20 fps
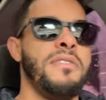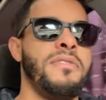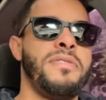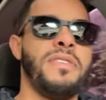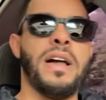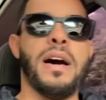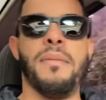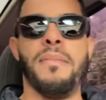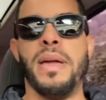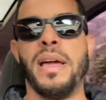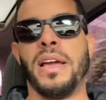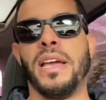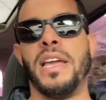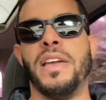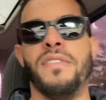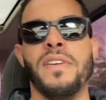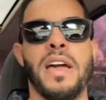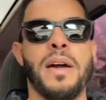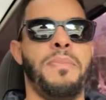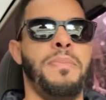Flamengo e
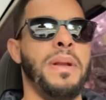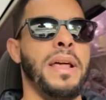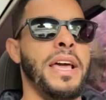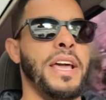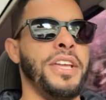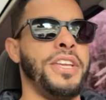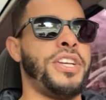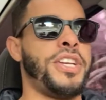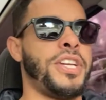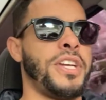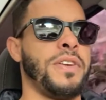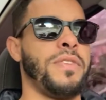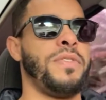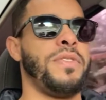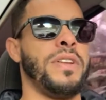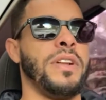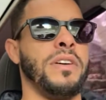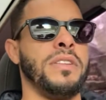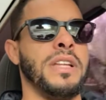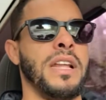River Plate.
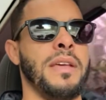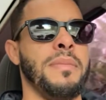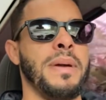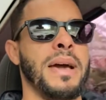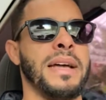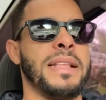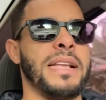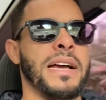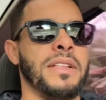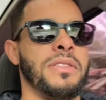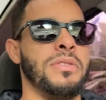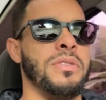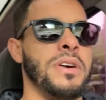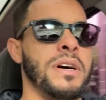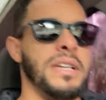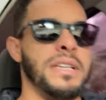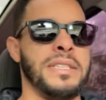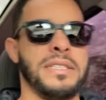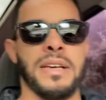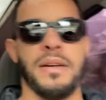Final da
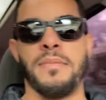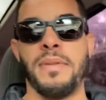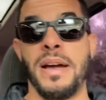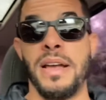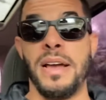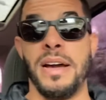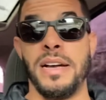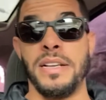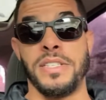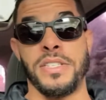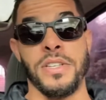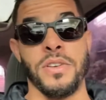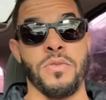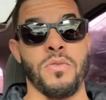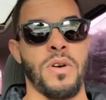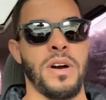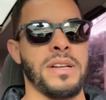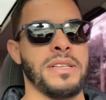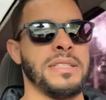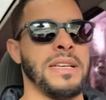Libertadores. Amanhã, 5
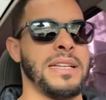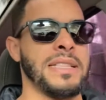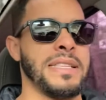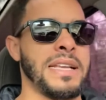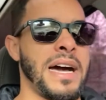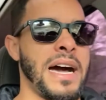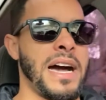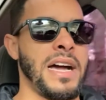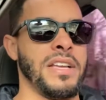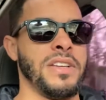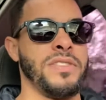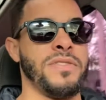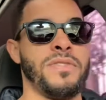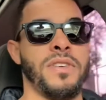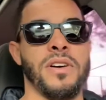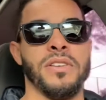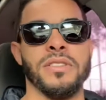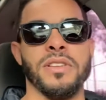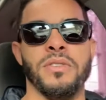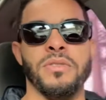horas da tarde.
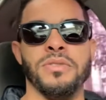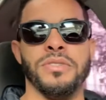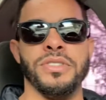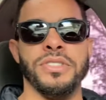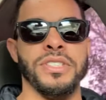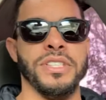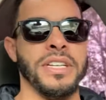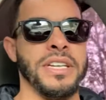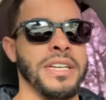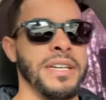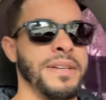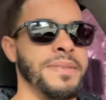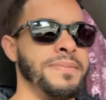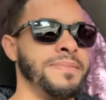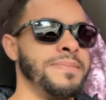Falta um dia.